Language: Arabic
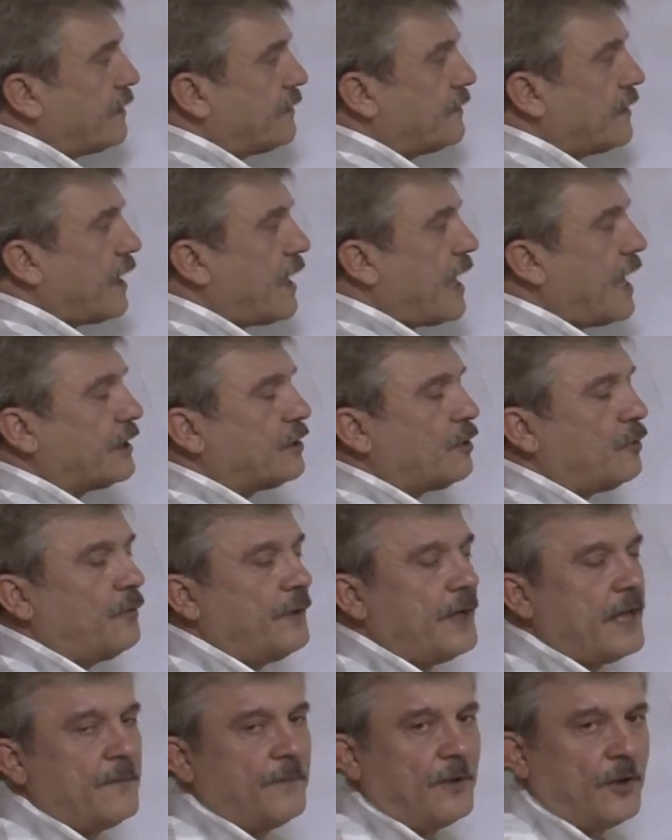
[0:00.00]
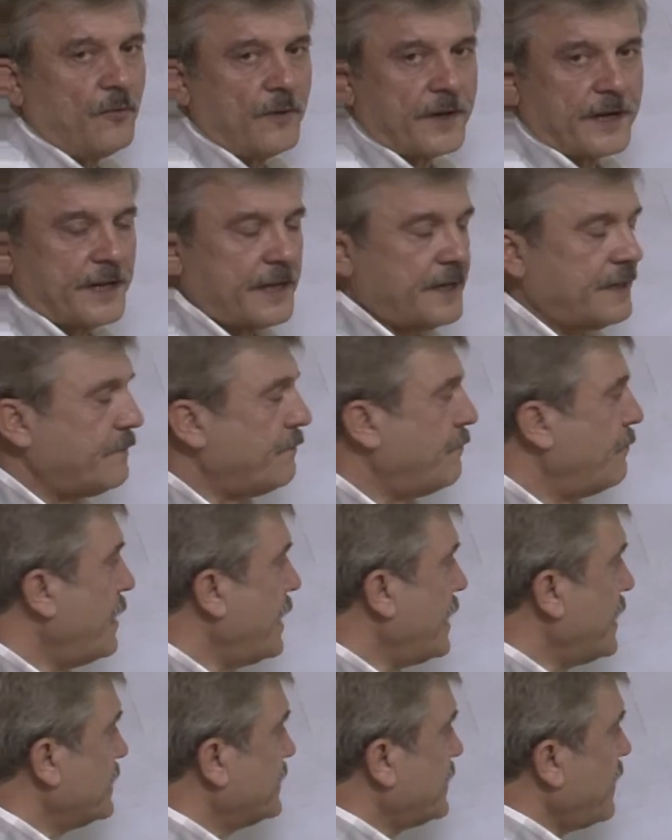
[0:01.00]
التقاطع ويا المحورين
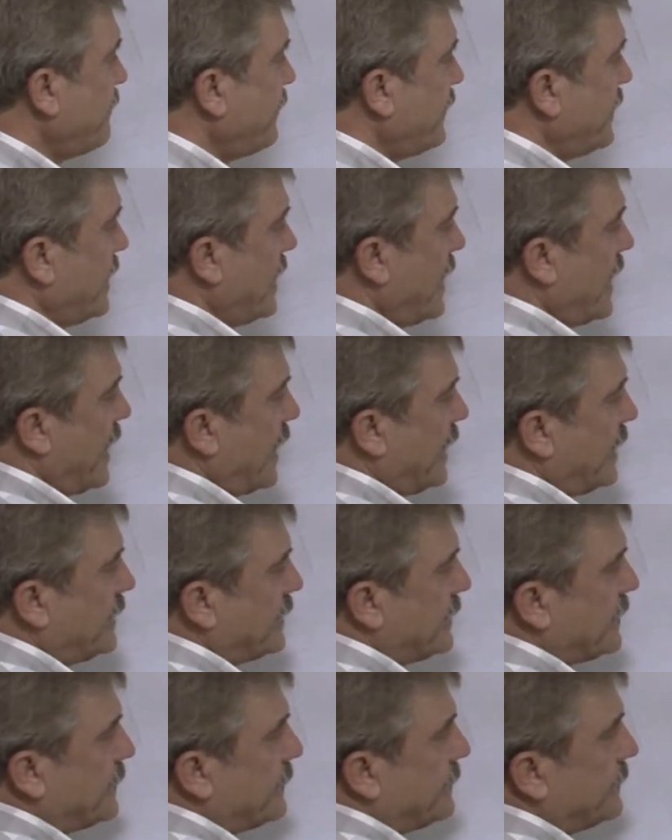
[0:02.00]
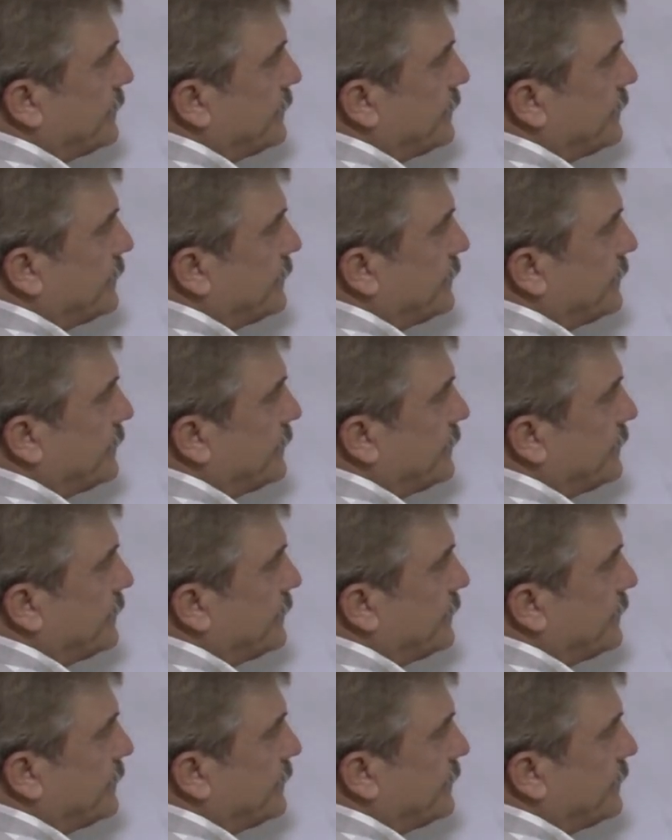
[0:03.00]
مرة صفر الاكس